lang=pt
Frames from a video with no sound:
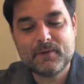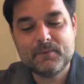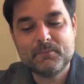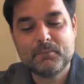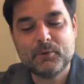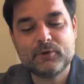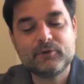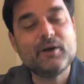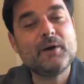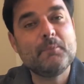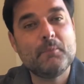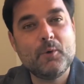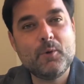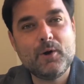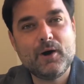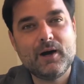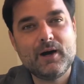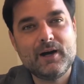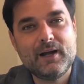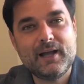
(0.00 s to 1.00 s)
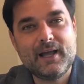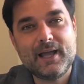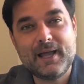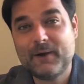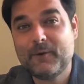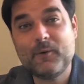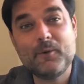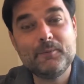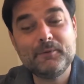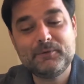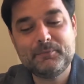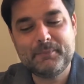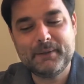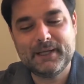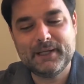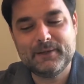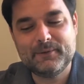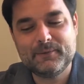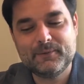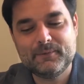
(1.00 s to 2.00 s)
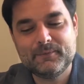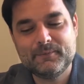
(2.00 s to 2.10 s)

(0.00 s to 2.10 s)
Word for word: pois amor é como espelho,